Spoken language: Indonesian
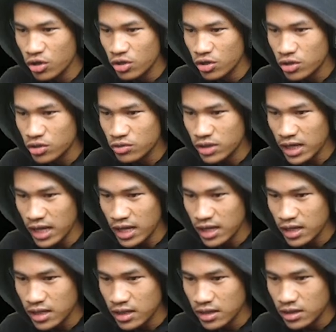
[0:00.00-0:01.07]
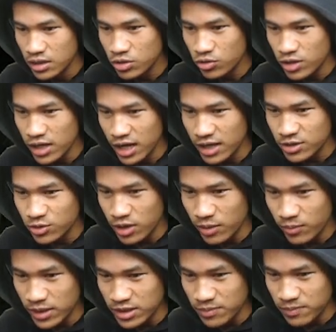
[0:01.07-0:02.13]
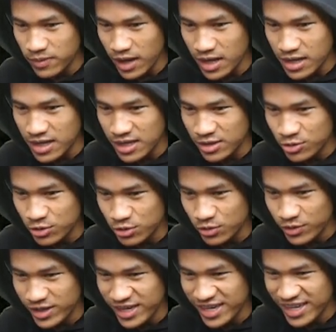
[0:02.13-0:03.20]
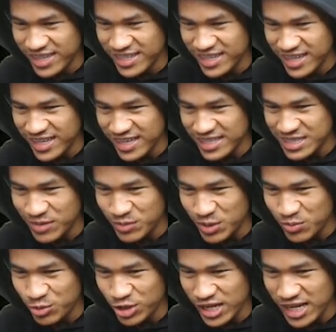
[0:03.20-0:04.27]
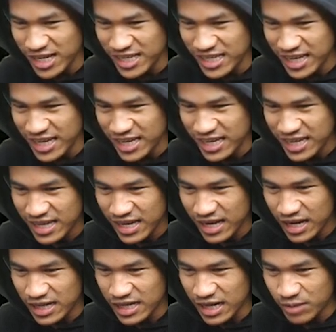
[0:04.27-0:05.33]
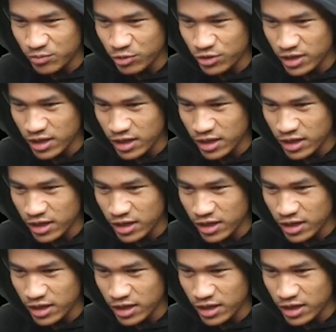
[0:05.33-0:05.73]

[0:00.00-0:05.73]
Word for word: Yaudahlah, itu gelangnya juga mantap kali itu wih di jamnya modern ya ada lampunya kayak